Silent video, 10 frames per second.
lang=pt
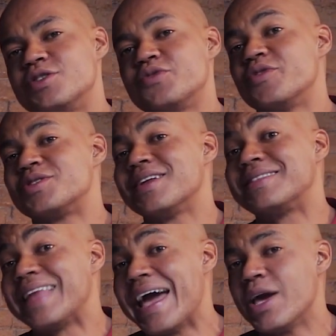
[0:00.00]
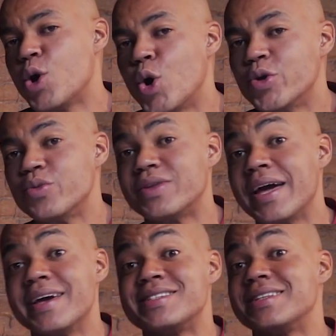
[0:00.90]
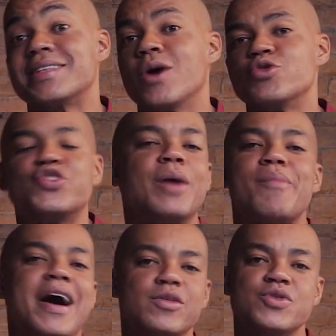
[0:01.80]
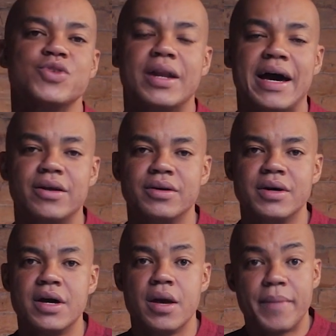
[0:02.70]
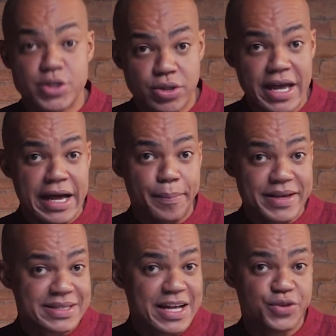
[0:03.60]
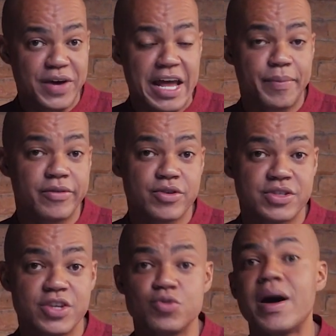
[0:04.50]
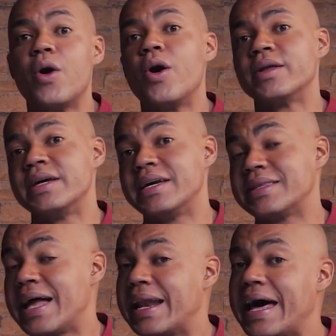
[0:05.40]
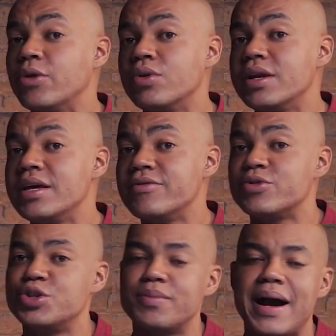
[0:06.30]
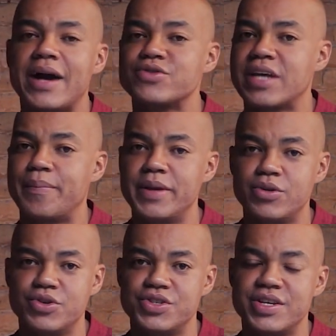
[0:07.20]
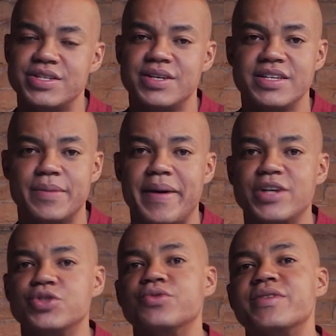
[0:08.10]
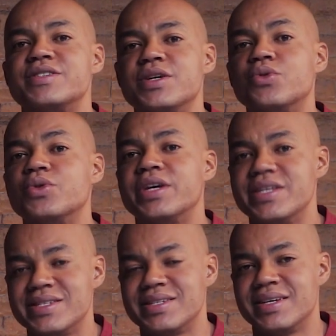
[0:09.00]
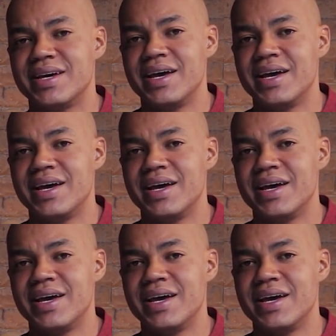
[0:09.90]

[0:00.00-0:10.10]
se você tem ou não tem esse tal de chamado missionário. Mas eu tenho a capacidade de falar para vocês uma ordem que está lá no livro de Marcos, capítulo 16, a partir do versículo 15.